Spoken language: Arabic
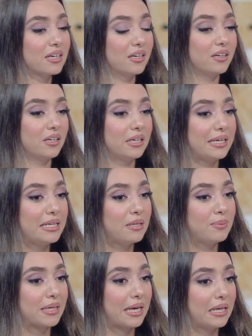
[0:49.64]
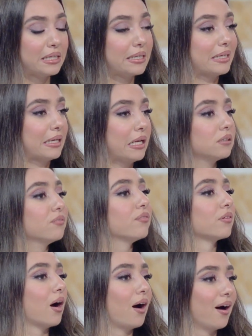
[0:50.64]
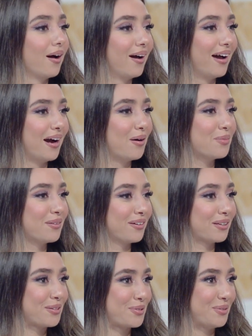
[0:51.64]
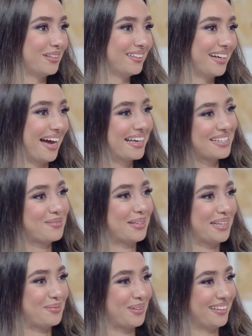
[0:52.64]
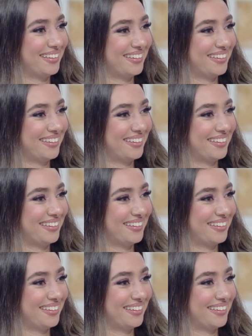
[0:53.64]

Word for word: آه، ايه اللي بيخلي الرجاله تفرح اول ما يفركشوا عكس البنات بقى